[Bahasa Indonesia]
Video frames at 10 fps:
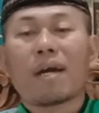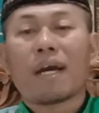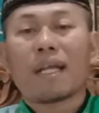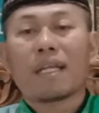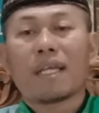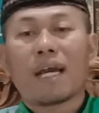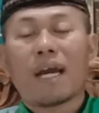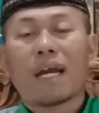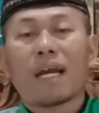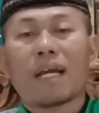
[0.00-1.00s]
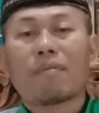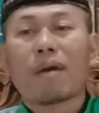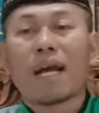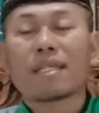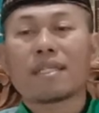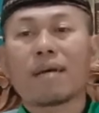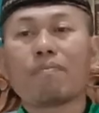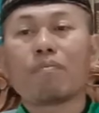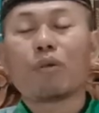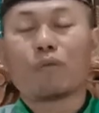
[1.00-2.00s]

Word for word: maka Dia akan mengazab.